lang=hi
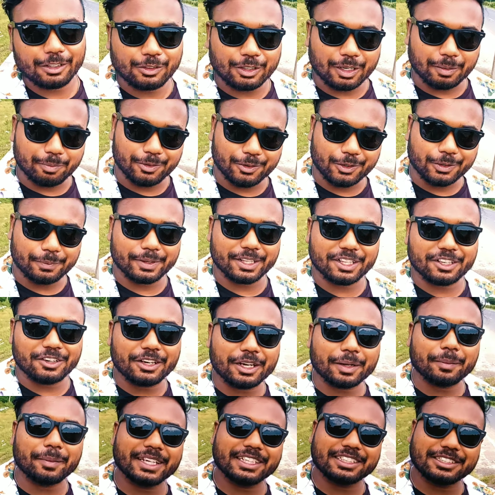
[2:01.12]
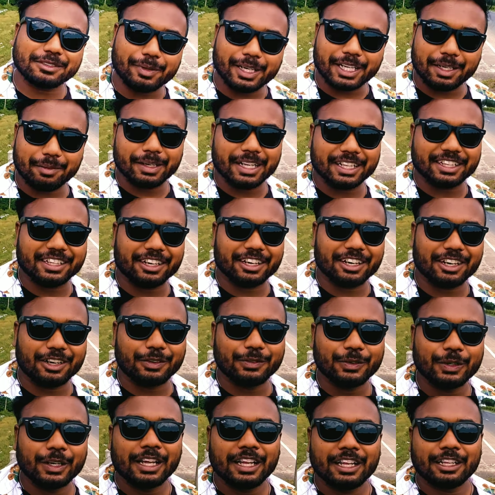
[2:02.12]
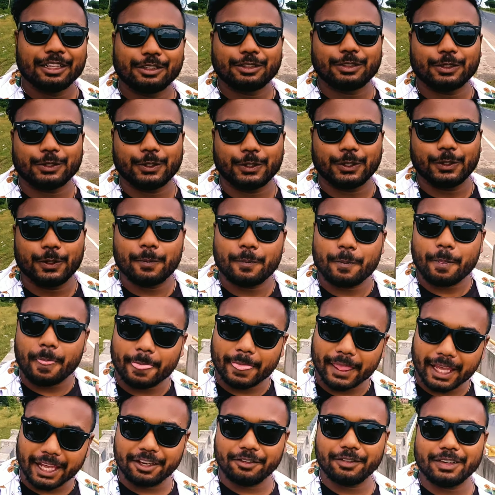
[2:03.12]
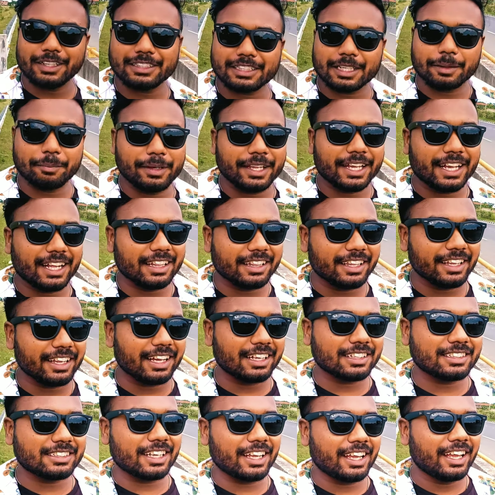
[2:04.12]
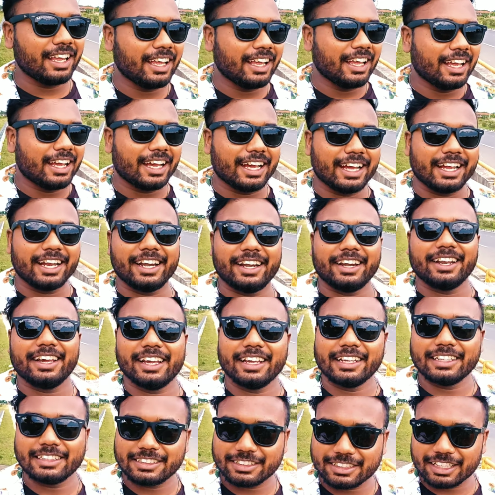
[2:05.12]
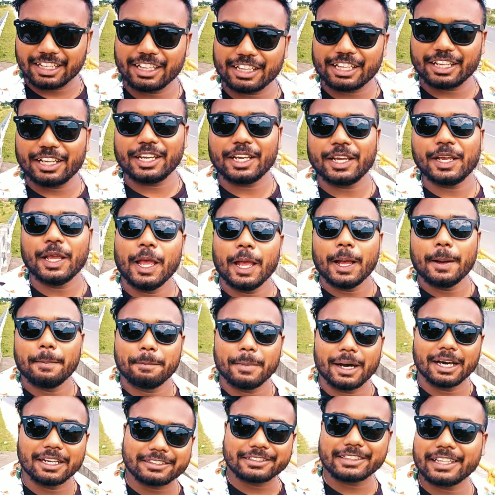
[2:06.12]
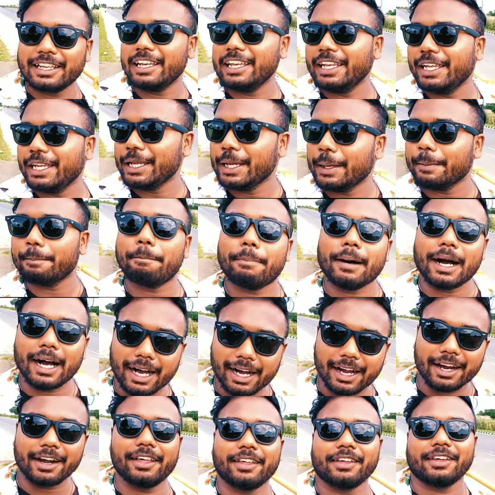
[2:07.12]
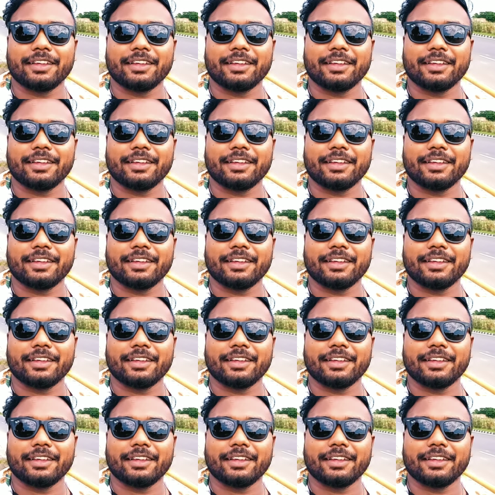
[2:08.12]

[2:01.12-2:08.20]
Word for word: तो आप लोगों को पता होगा मैं किस बारे बात कर रहा हूँ तो एनी अब निकलते हैं यहाँ से एंड चलते हैं मार्सिली पहाड़